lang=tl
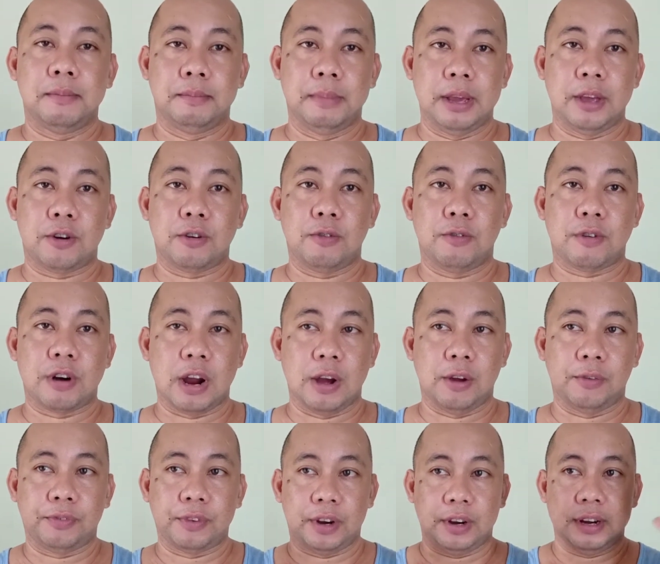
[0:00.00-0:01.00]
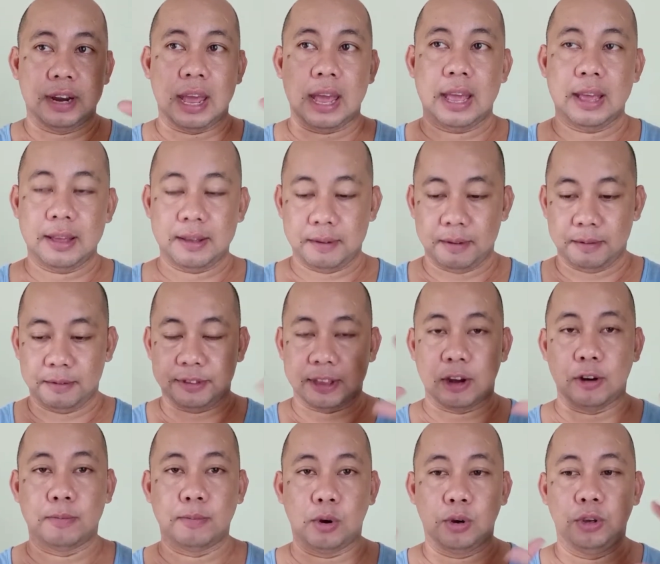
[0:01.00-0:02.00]
mayroong router na
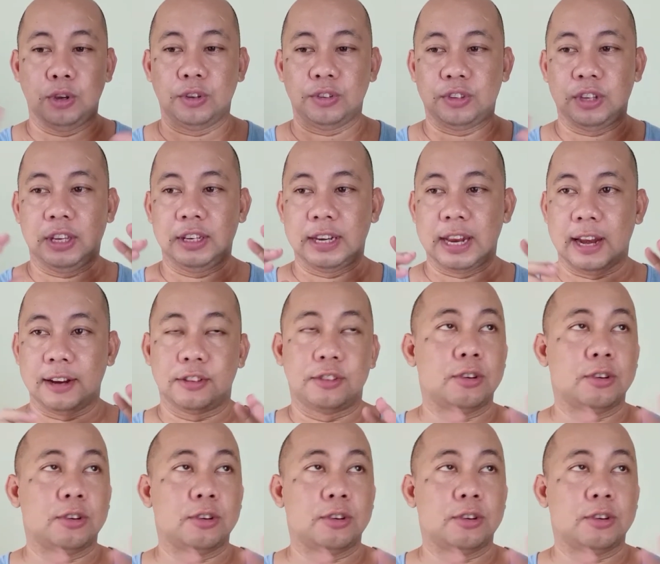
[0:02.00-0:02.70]
salubong yung signal.